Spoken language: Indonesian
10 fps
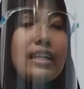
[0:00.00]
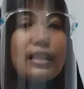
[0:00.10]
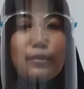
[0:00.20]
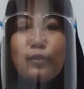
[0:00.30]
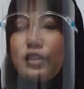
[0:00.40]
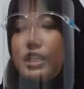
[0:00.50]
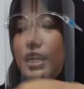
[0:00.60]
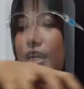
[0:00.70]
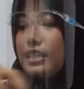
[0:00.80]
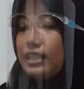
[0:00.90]

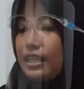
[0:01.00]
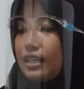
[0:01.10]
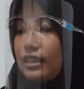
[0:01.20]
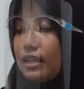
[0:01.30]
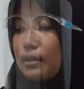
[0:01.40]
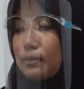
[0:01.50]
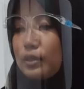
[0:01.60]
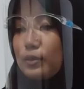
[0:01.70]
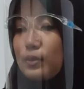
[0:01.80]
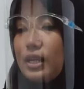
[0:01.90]
Kemudian kita
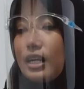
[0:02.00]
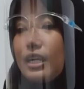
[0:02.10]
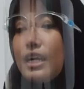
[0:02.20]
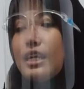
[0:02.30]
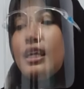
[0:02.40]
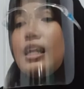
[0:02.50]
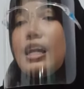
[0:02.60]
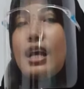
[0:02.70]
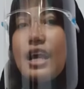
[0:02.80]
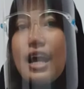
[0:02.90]
menggunakan
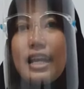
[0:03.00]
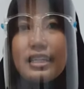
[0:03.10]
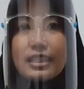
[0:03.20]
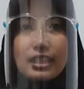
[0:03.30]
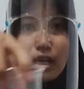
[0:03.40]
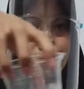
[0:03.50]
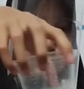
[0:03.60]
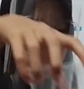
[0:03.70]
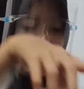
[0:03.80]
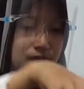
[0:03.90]
air kapur.